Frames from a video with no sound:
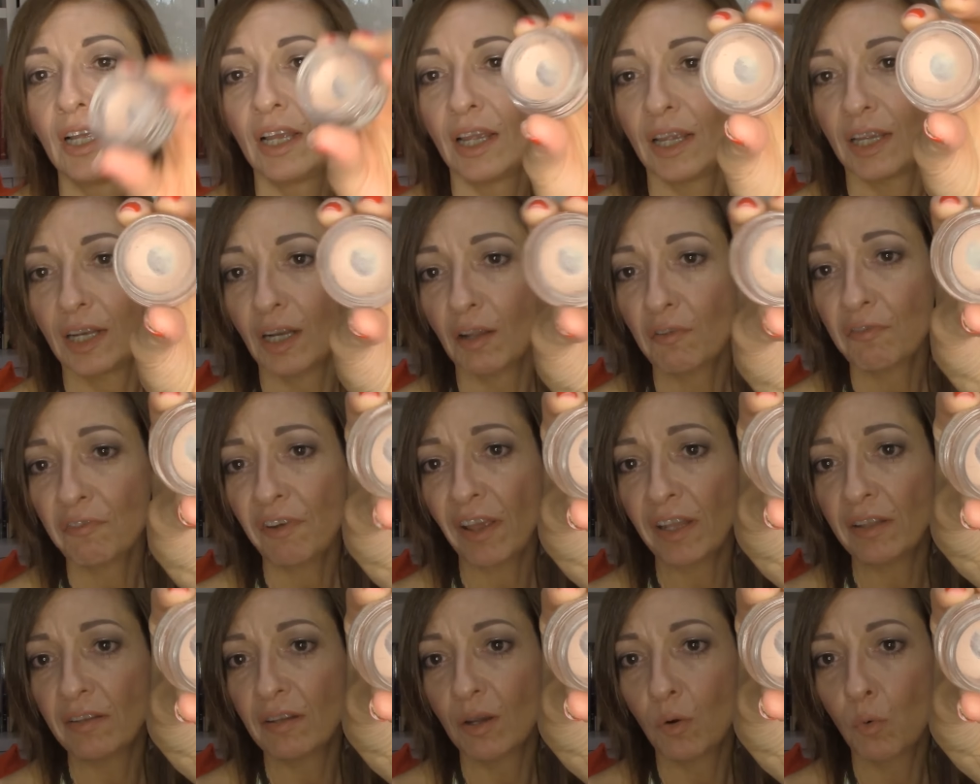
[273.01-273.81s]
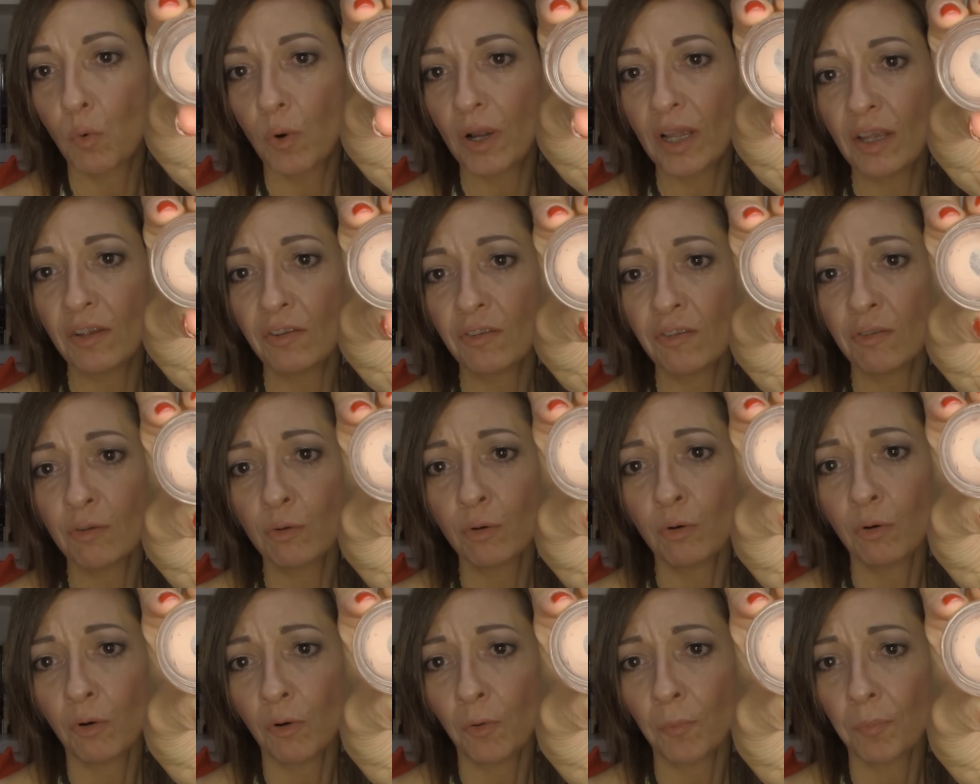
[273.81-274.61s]
In effetti
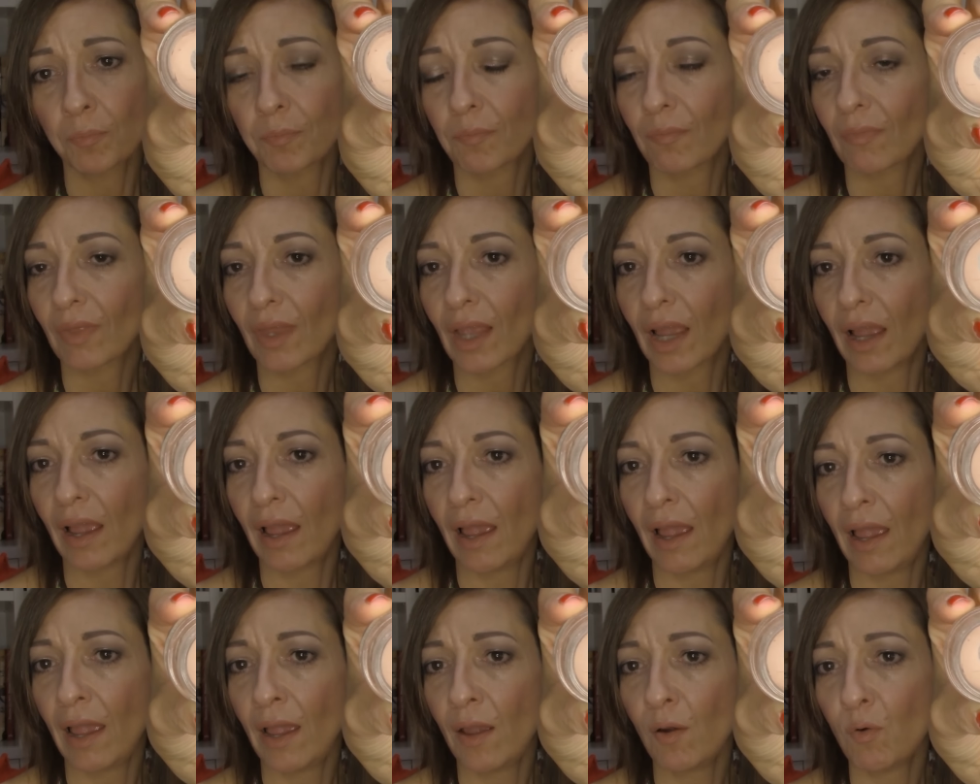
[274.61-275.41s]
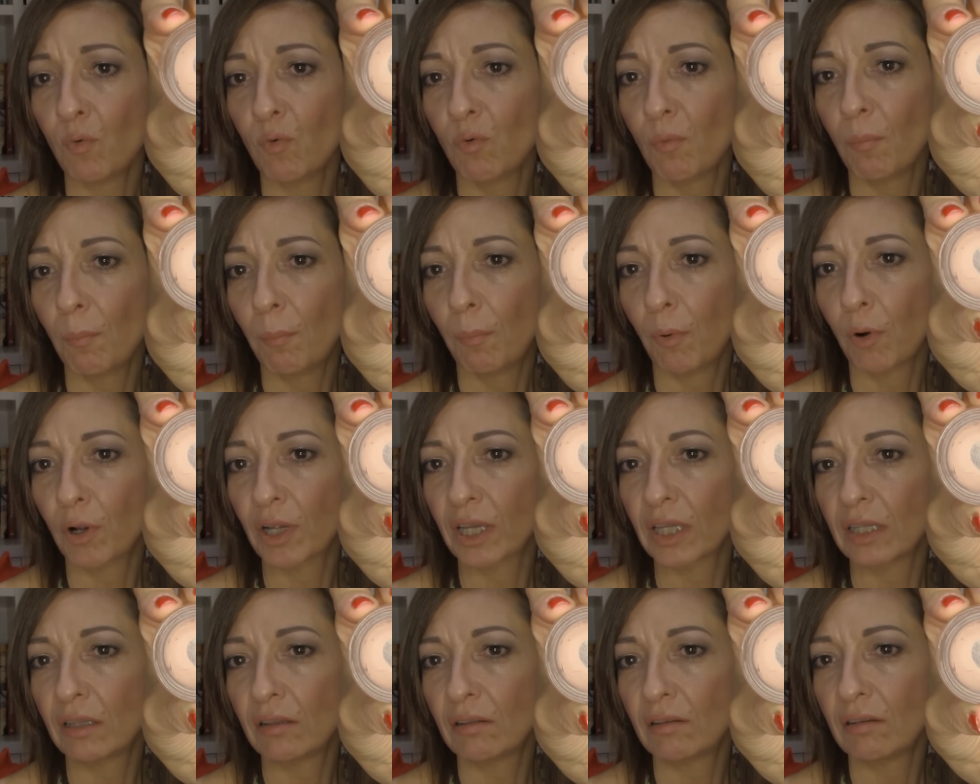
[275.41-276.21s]
questo è un
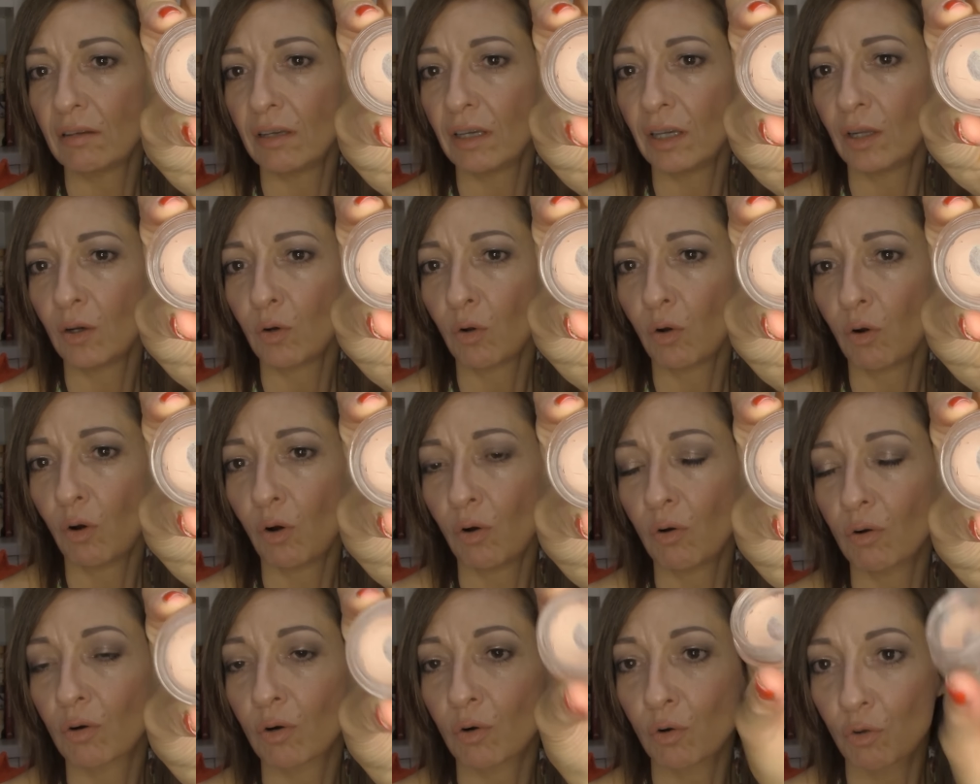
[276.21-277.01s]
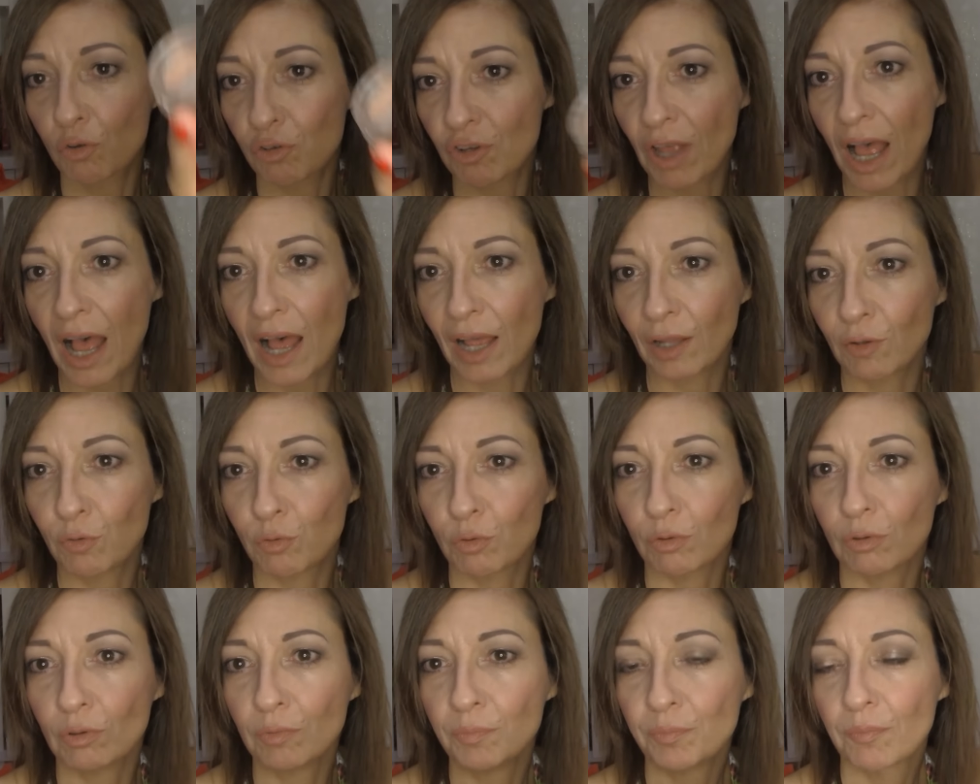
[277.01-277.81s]
pochettino
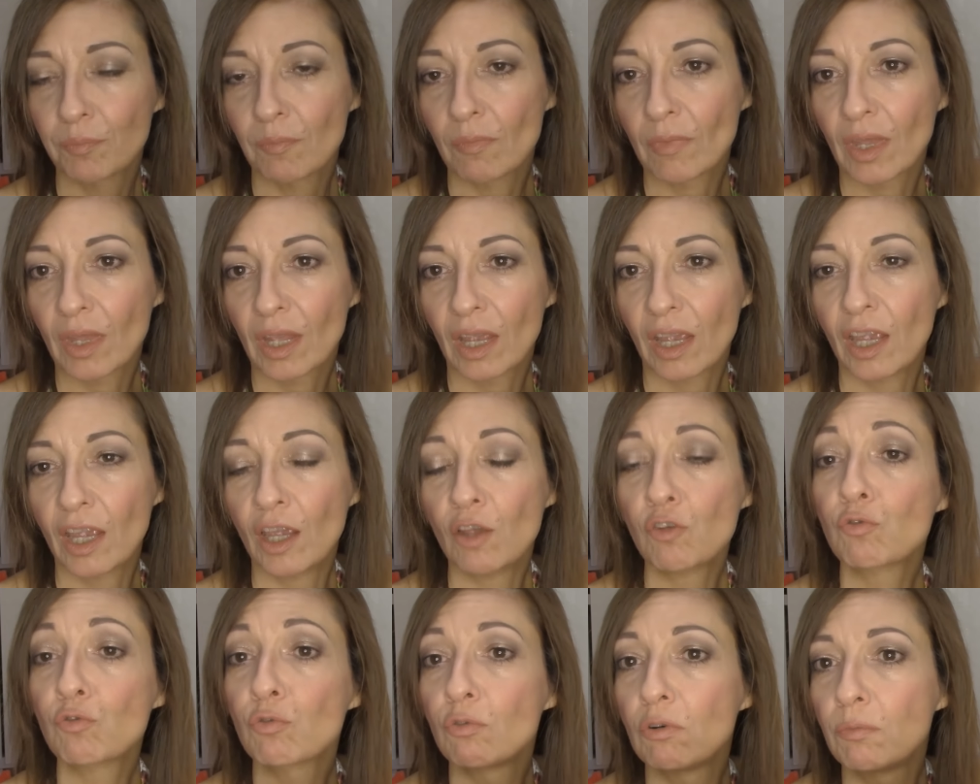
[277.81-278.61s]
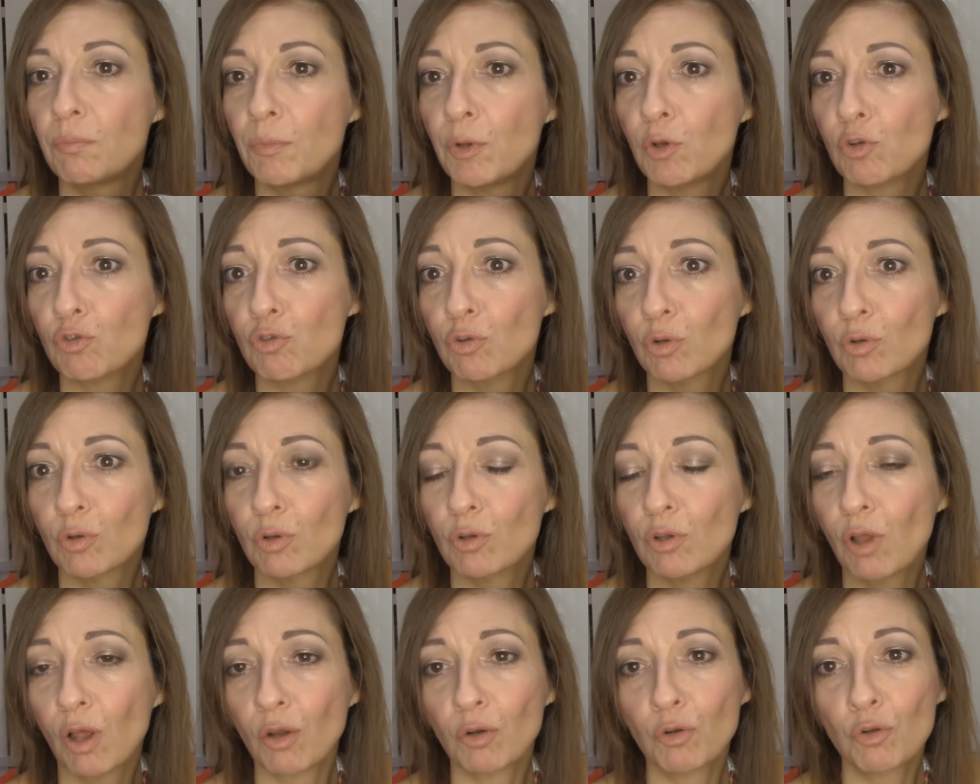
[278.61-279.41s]
rosato, e sul mio
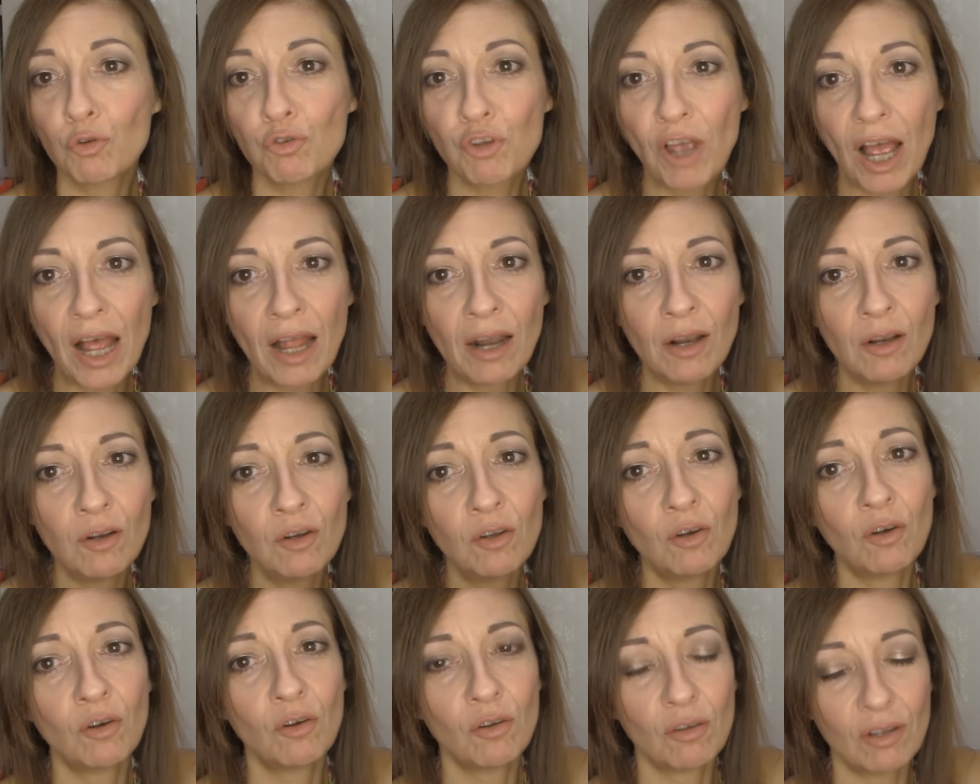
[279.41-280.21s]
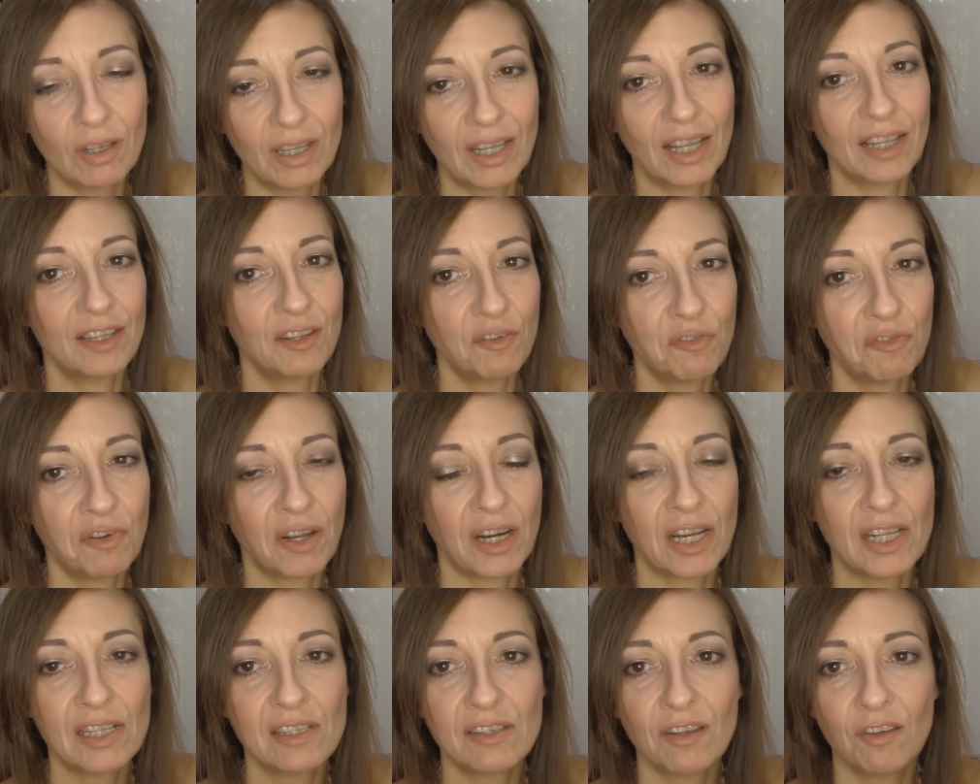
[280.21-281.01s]
sottotono giallo la
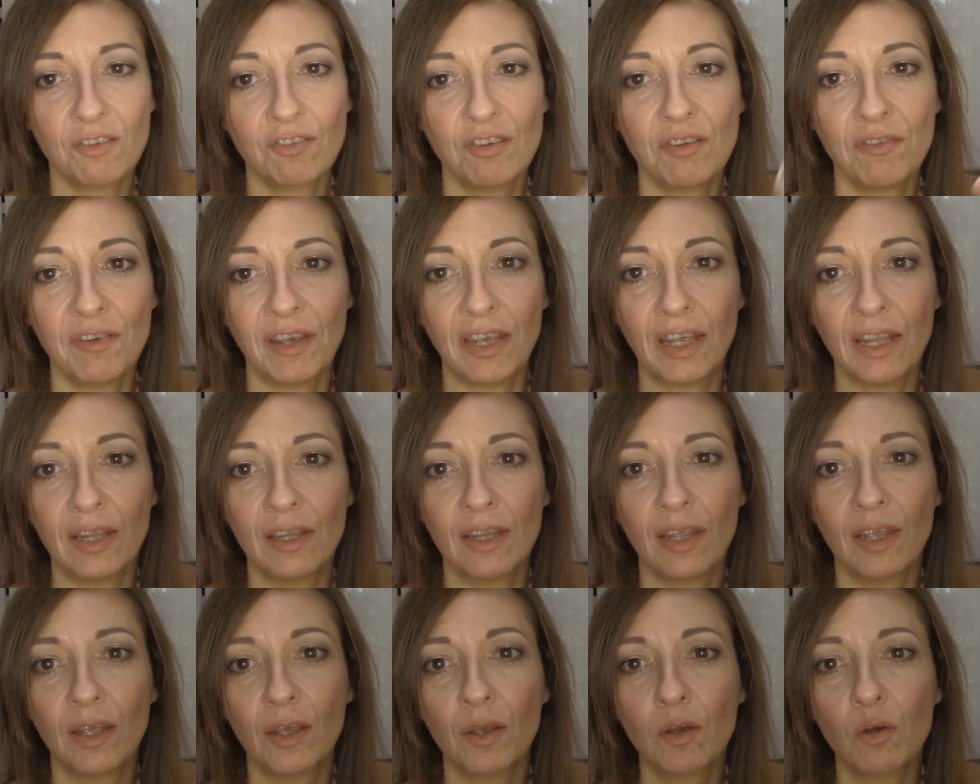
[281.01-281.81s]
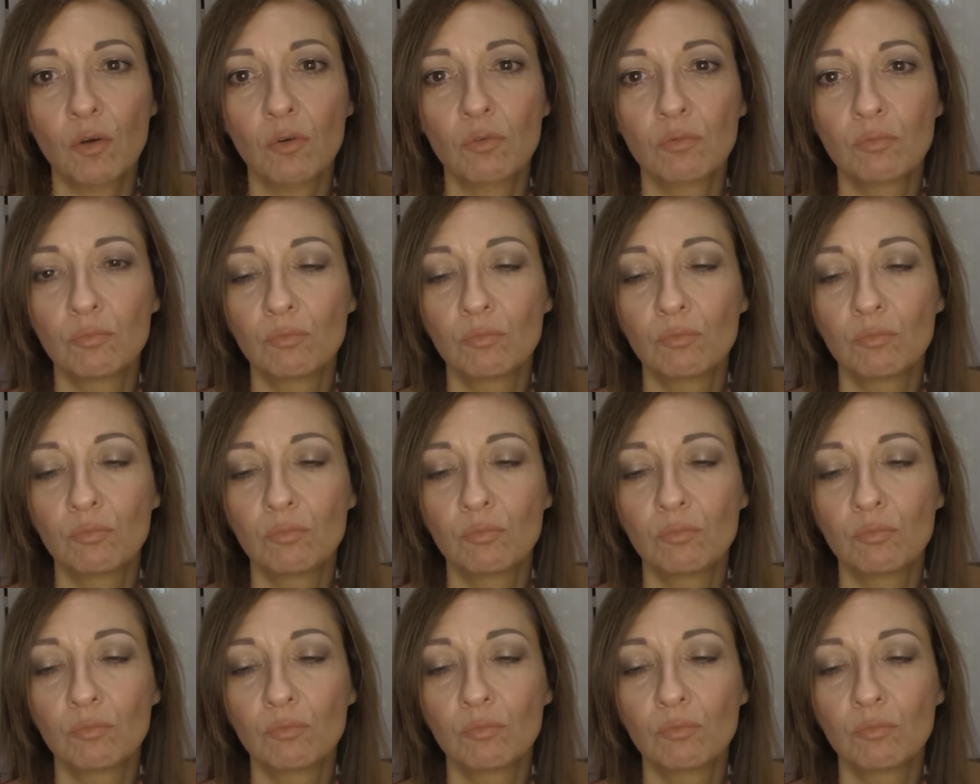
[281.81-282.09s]
differenza si vede.